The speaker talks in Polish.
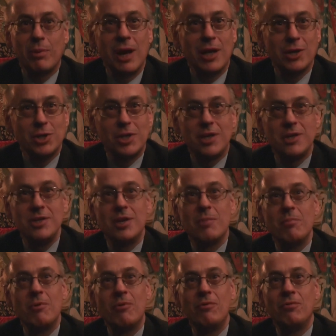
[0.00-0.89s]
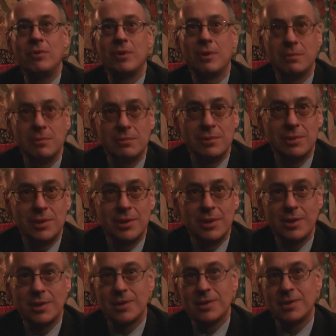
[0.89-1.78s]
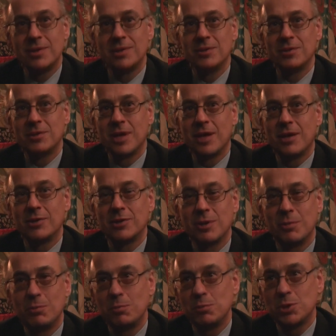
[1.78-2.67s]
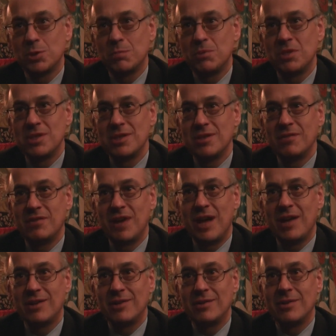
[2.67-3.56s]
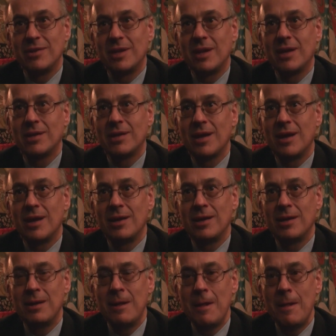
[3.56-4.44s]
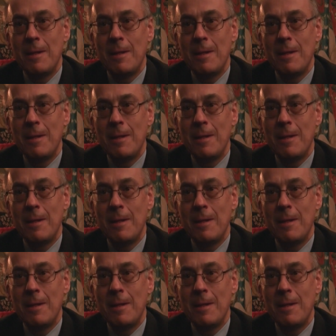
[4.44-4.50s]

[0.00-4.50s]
Błasik nie mówił e, tego, co mu przypisywano i tak dalej.